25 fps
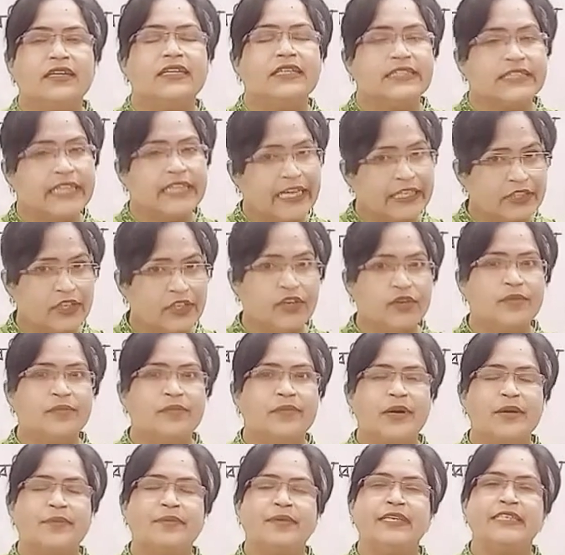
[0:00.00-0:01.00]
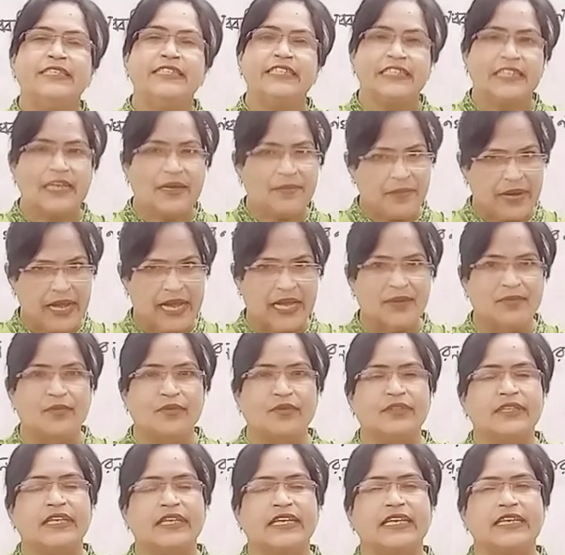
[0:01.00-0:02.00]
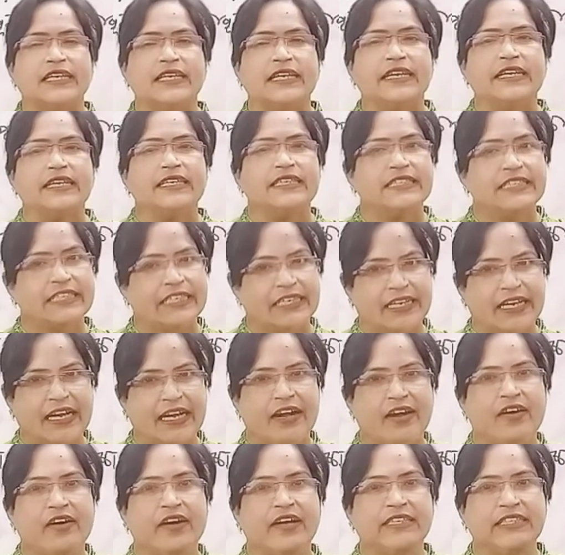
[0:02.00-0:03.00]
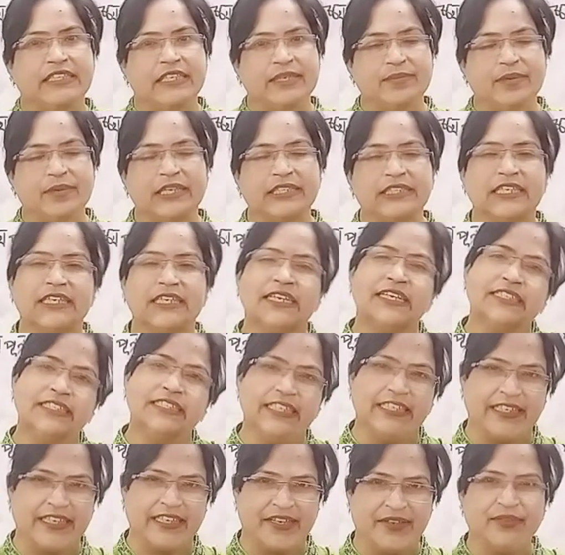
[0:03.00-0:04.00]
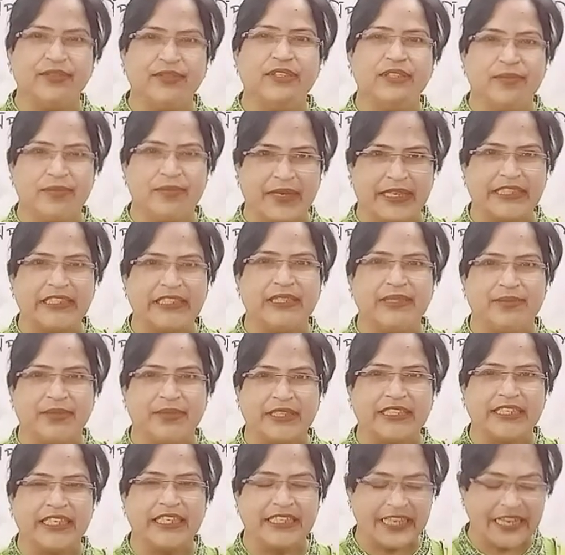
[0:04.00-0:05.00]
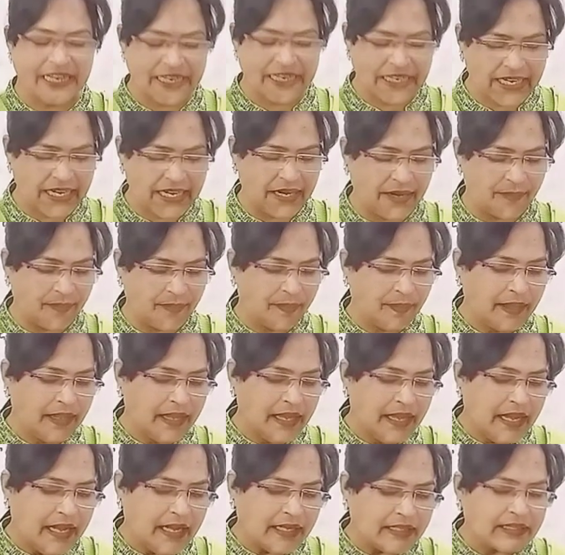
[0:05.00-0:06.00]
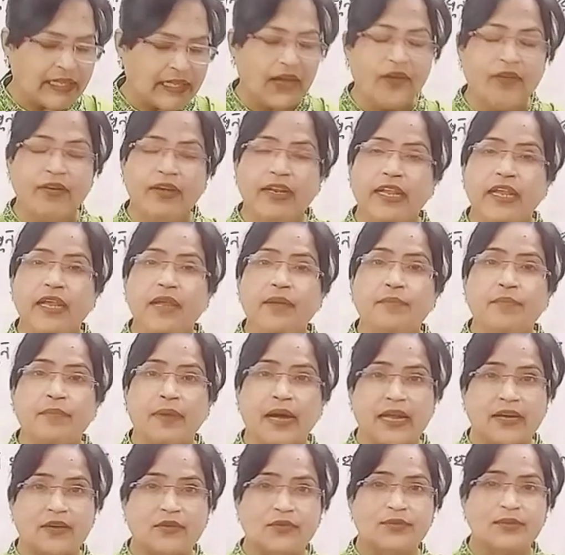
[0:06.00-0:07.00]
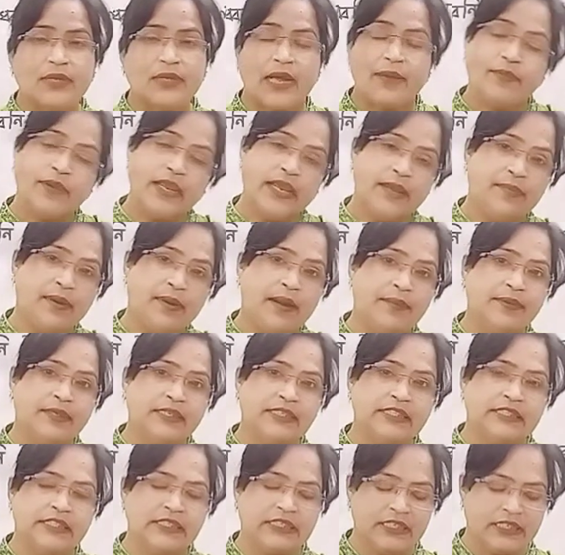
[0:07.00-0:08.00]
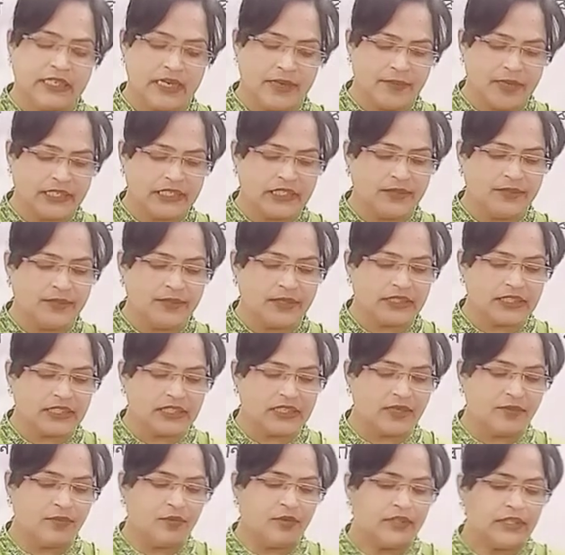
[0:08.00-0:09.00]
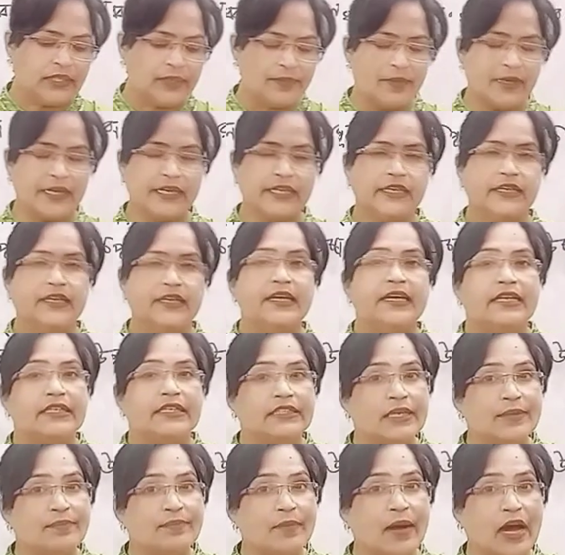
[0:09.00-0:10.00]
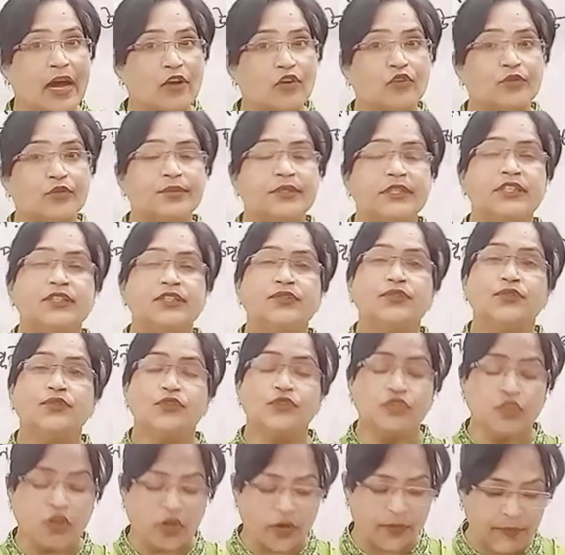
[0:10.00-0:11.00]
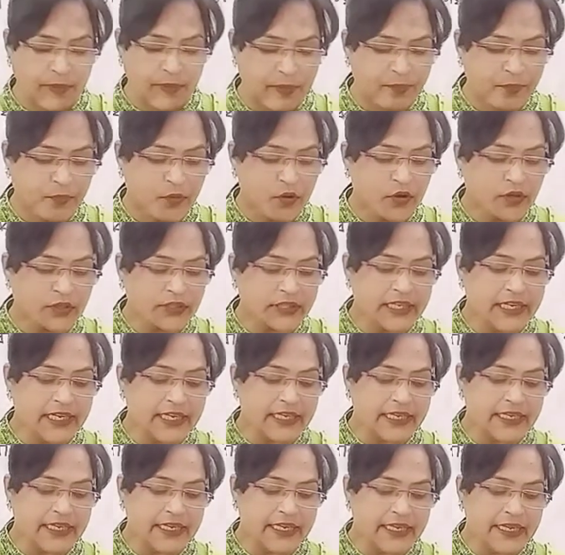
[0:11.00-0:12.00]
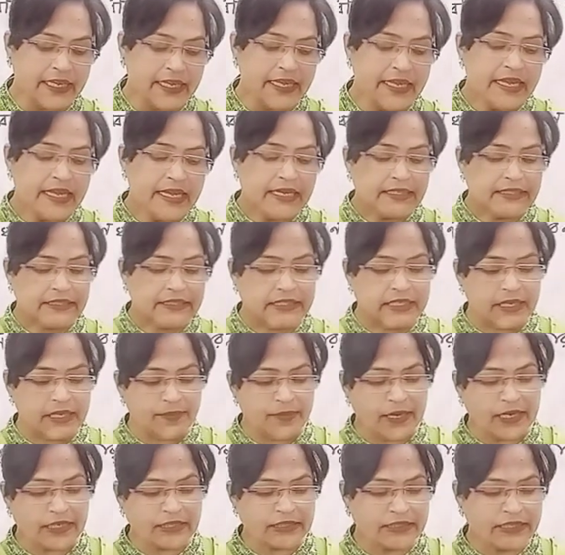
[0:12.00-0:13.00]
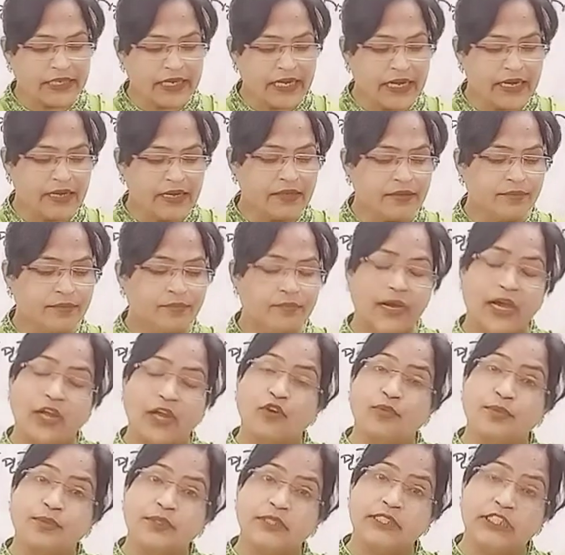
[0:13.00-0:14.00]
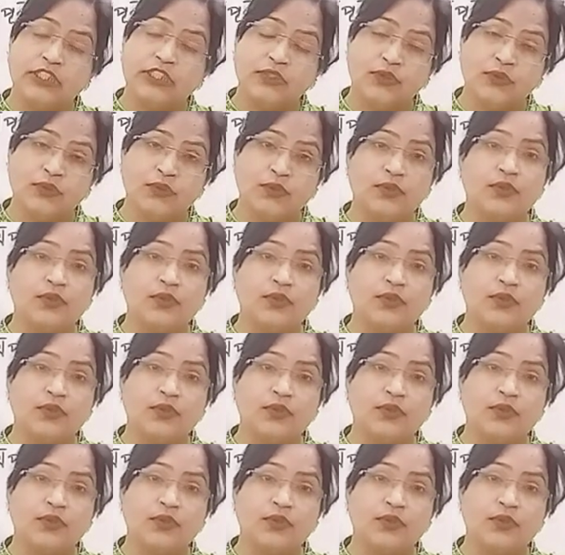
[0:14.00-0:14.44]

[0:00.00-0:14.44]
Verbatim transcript: সাধারণভাবে যেটা মায়ের মুখ থেকে শেখা হয় যে ভাষাটা সেটাই হচ্ছে মাতৃভাষা তাই না তাহলে মানুষ আমরা এভাবে সেটা মাতৃভাষাটা বলতে পারি যে মানব শিশু জন্মের পর থেকে যে ভাষা মানব শিশু